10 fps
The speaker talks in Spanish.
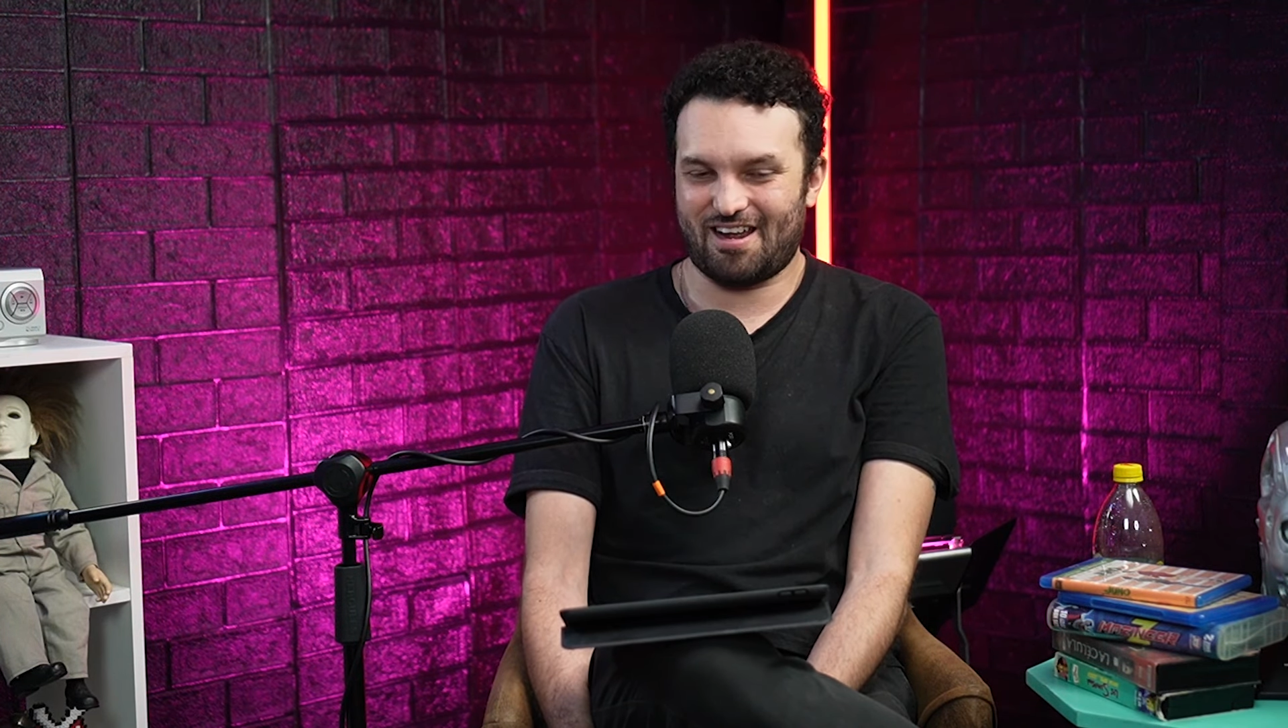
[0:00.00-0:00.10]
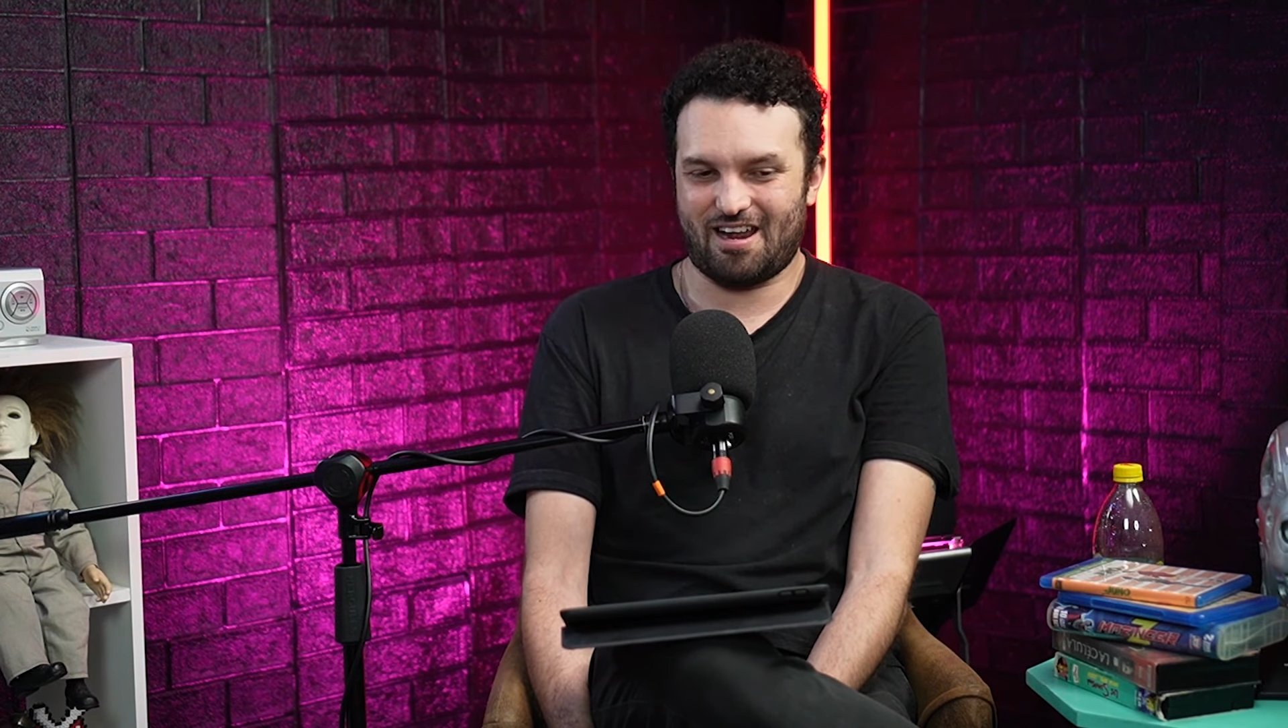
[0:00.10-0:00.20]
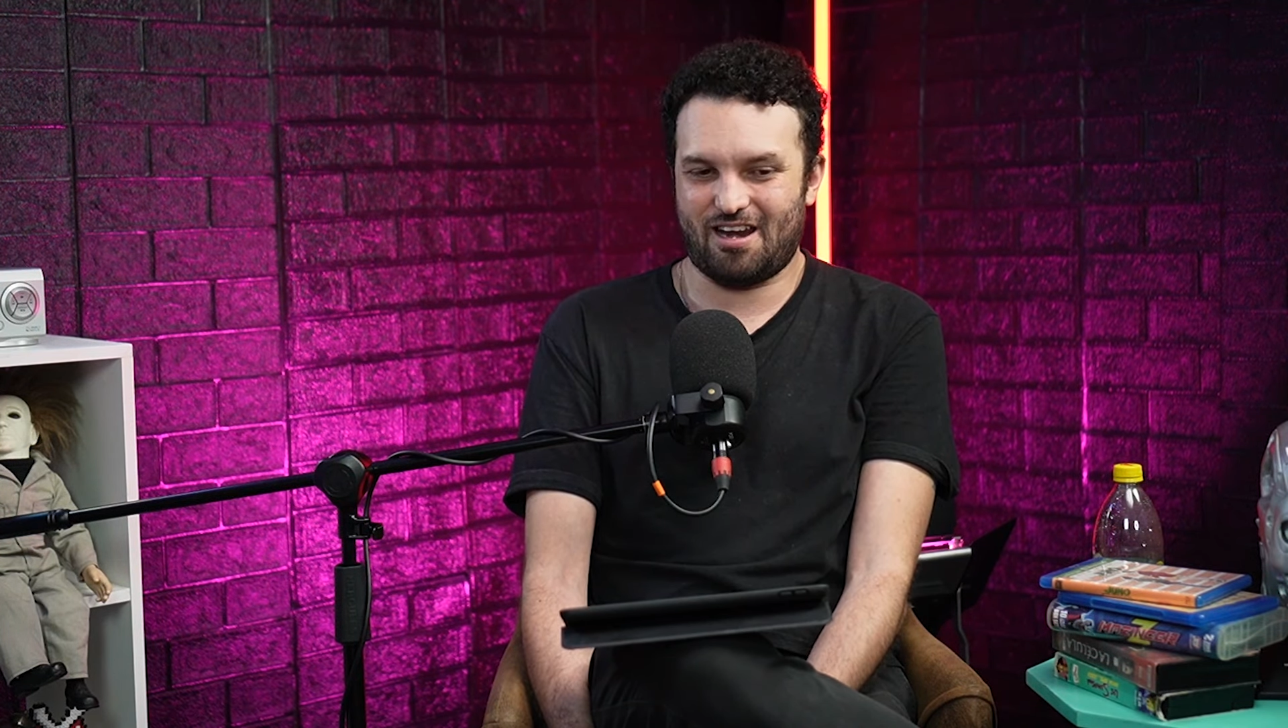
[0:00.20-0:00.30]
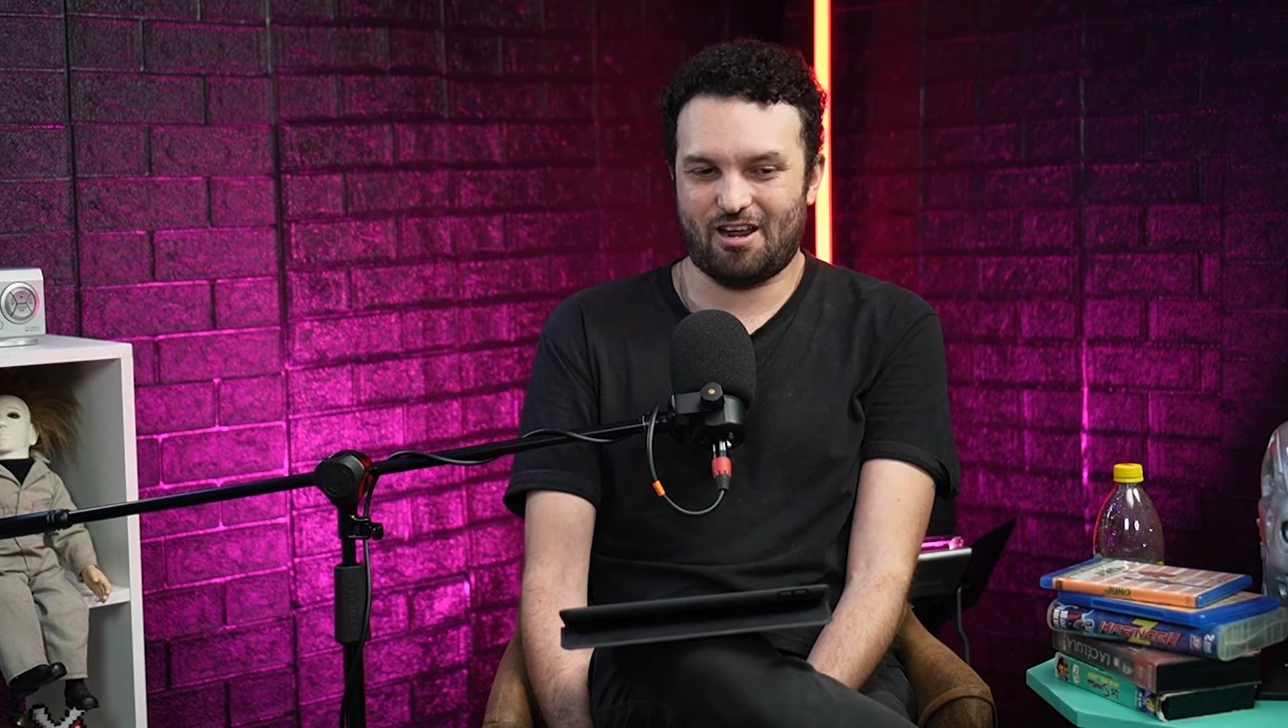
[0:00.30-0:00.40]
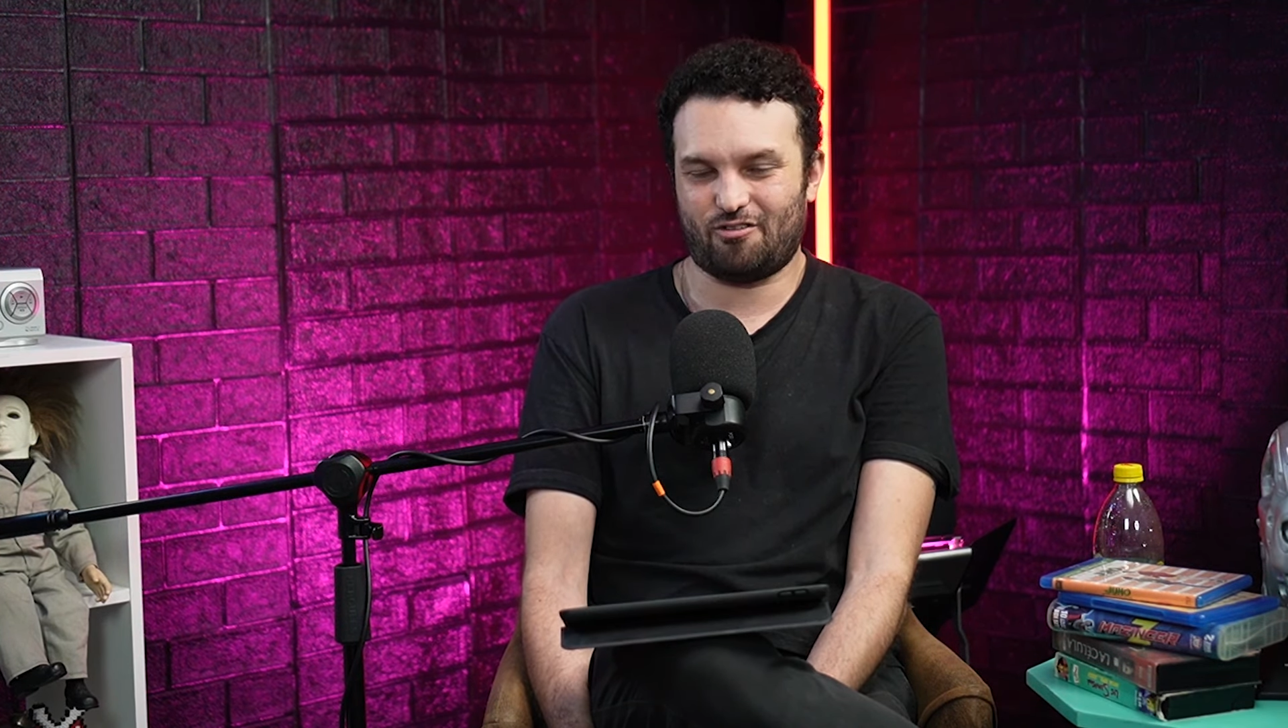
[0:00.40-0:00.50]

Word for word: en,